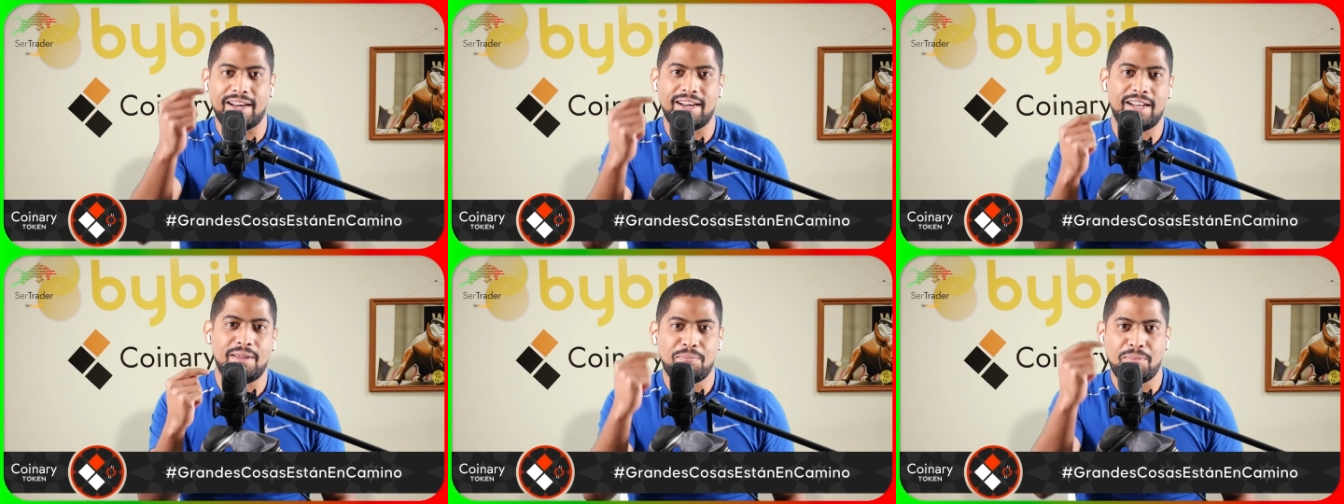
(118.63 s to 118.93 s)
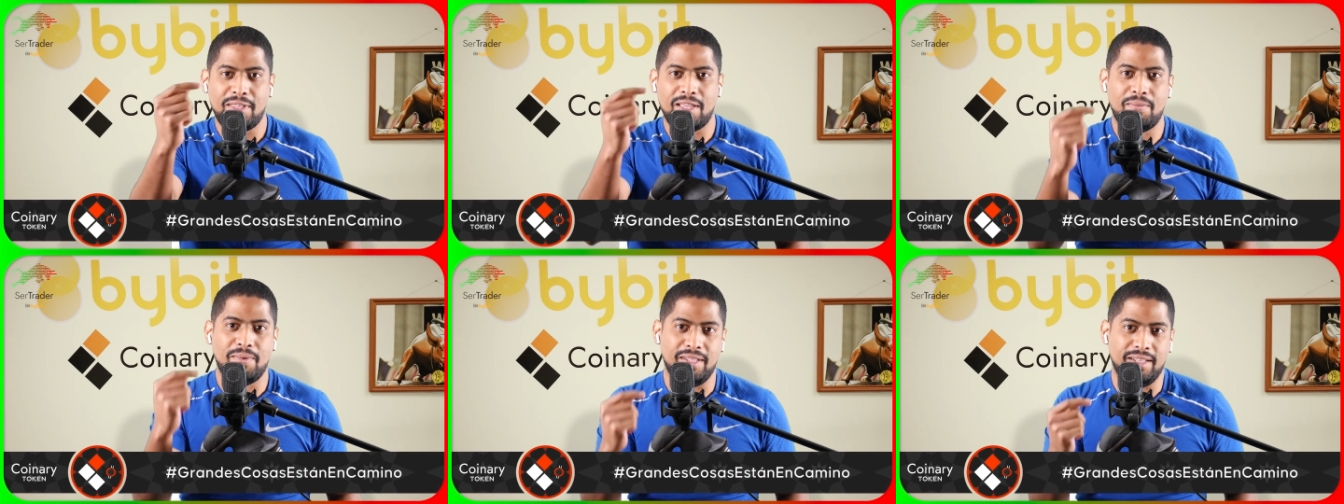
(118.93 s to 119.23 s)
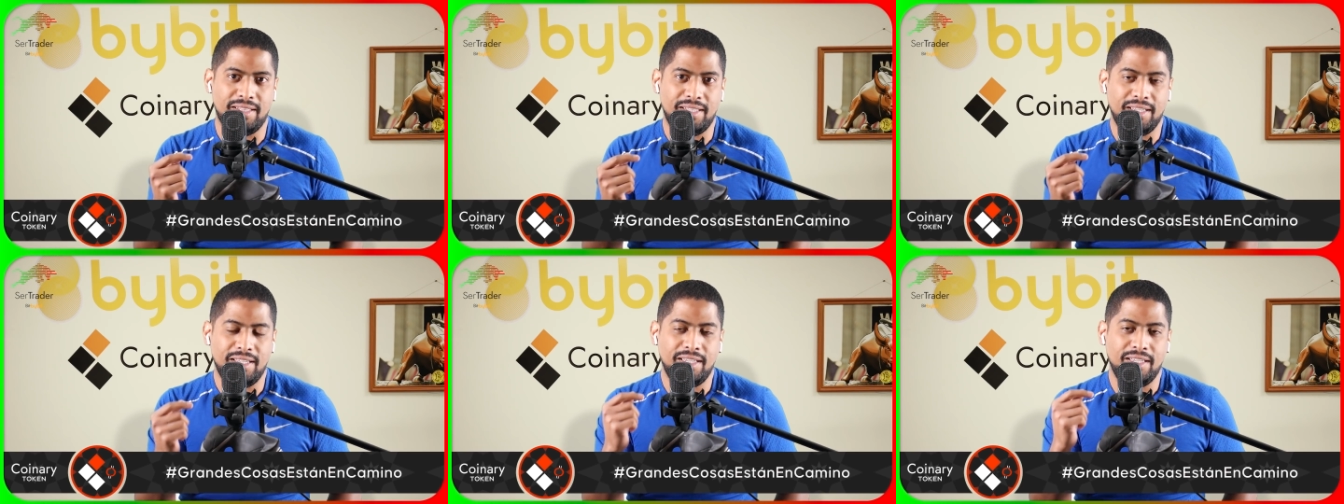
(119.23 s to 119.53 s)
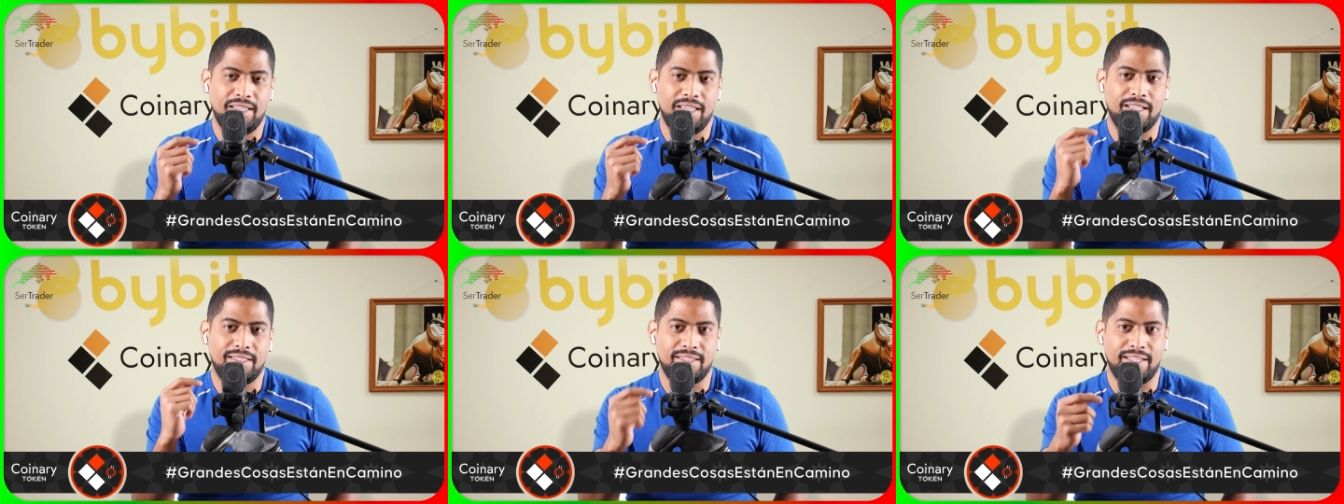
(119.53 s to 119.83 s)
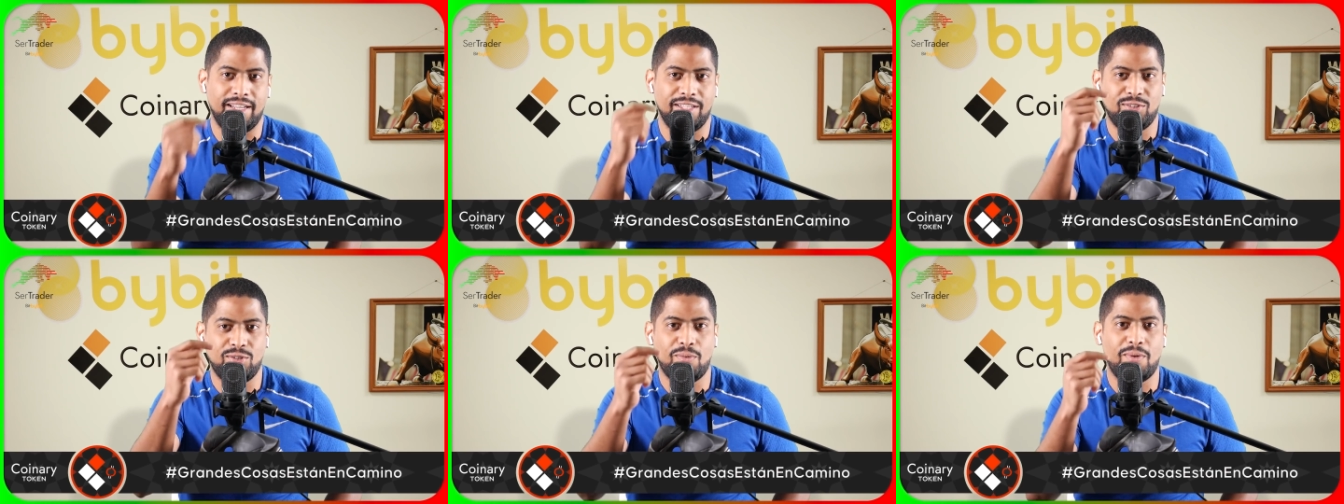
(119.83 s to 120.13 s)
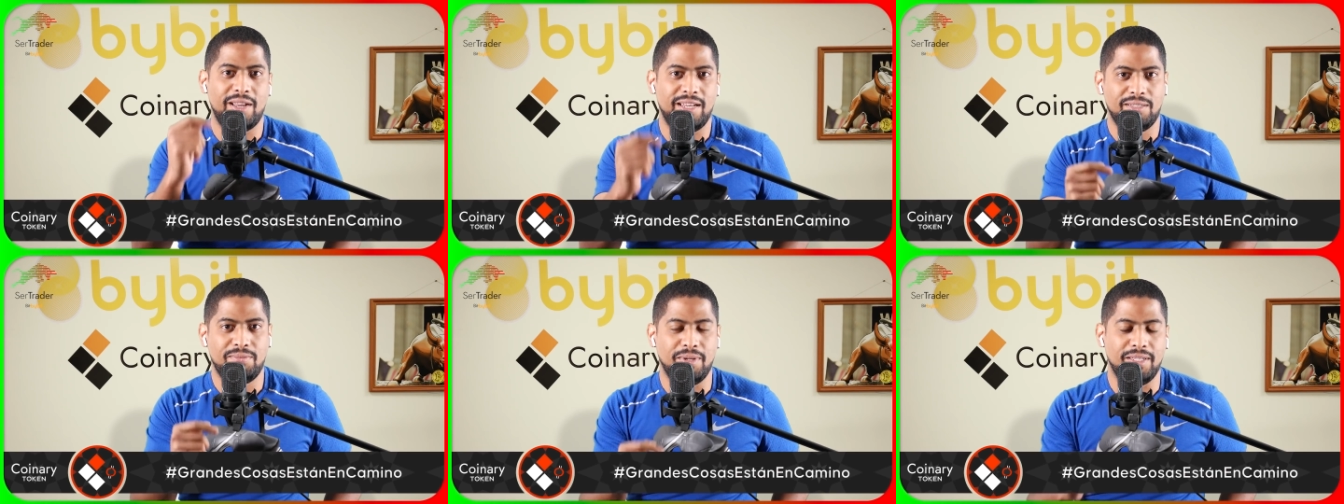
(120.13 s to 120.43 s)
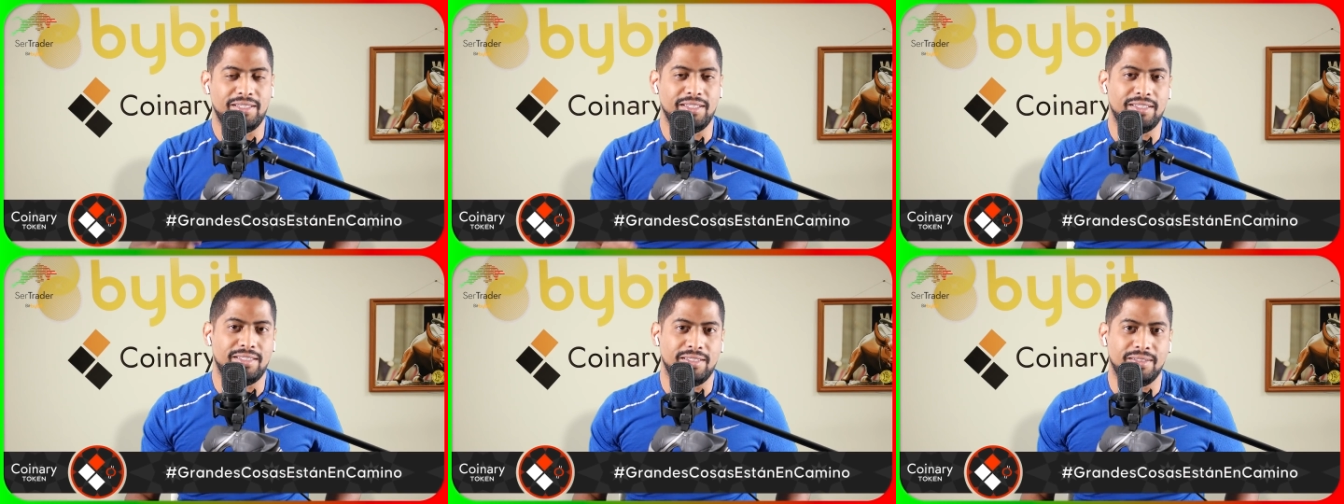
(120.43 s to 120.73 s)
rápidamente y hacer esto varias
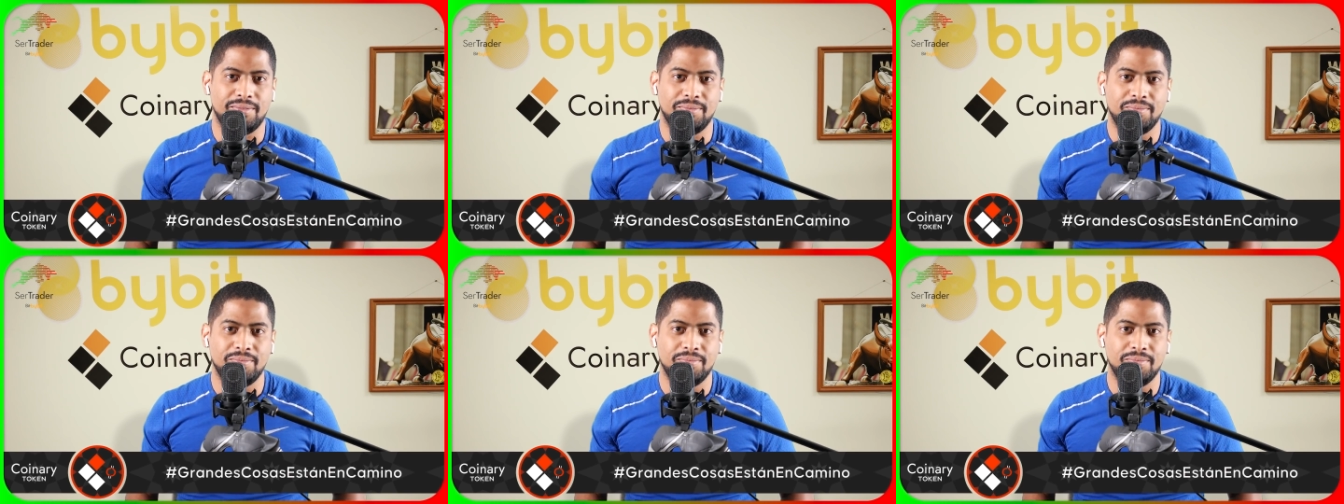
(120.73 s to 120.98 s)
veces.